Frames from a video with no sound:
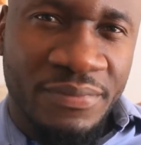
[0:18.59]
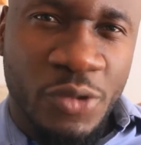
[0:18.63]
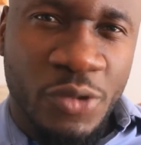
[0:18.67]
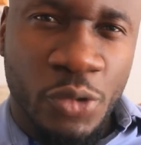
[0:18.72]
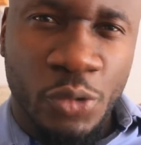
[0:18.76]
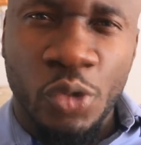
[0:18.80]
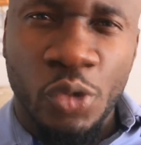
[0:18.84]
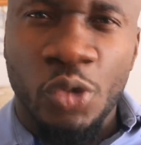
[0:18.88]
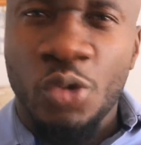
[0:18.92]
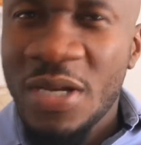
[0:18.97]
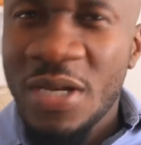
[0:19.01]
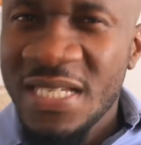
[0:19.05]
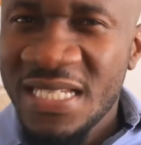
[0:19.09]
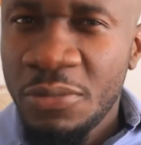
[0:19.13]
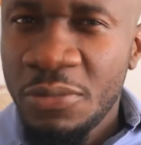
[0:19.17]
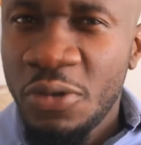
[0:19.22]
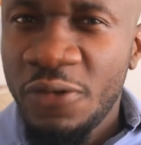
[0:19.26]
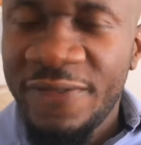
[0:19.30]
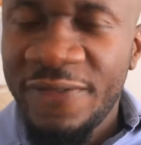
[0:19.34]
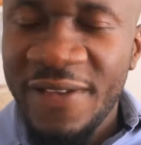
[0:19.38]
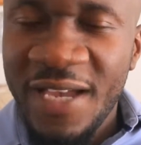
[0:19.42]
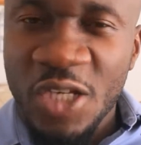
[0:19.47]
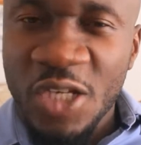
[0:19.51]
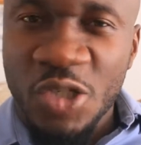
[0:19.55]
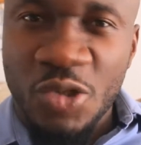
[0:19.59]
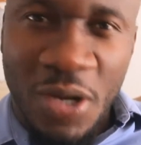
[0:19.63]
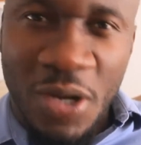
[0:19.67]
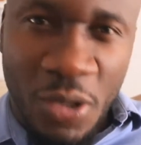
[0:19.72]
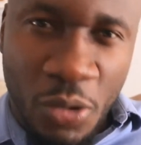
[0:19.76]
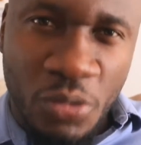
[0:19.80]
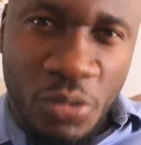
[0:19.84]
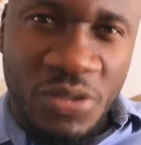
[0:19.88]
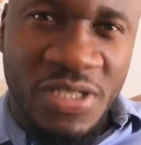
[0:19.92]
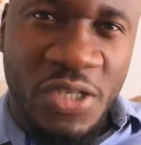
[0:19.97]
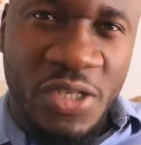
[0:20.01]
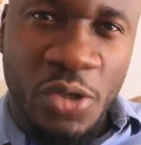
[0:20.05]
Ceux de troisième ont fait un choix
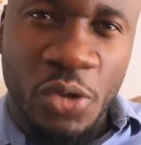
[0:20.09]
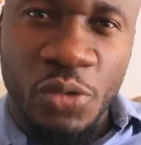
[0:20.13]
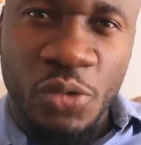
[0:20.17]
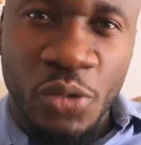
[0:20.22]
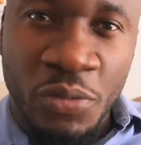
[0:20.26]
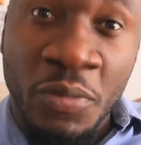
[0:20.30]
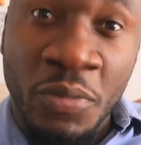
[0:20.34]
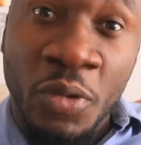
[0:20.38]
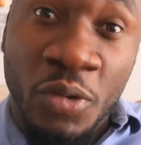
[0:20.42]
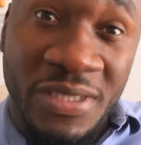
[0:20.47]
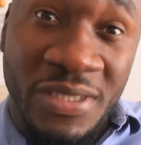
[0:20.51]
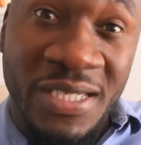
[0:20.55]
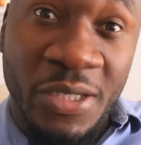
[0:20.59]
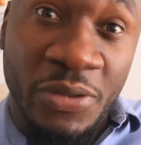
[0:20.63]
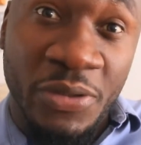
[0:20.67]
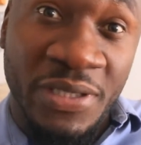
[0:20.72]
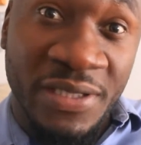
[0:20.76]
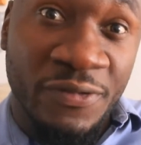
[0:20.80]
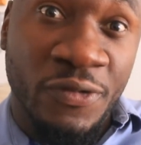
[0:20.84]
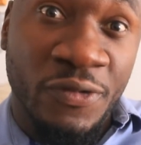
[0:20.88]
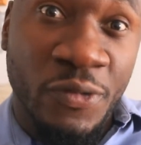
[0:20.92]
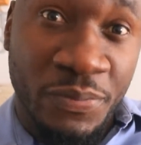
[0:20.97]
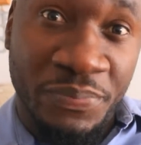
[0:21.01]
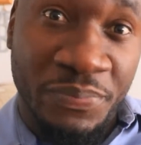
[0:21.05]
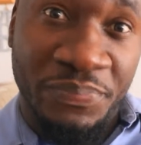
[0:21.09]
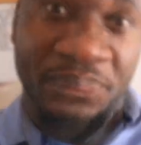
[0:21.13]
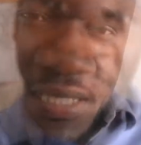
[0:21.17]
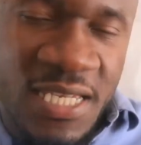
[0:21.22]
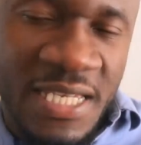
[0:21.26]
conscient de monter en niveau.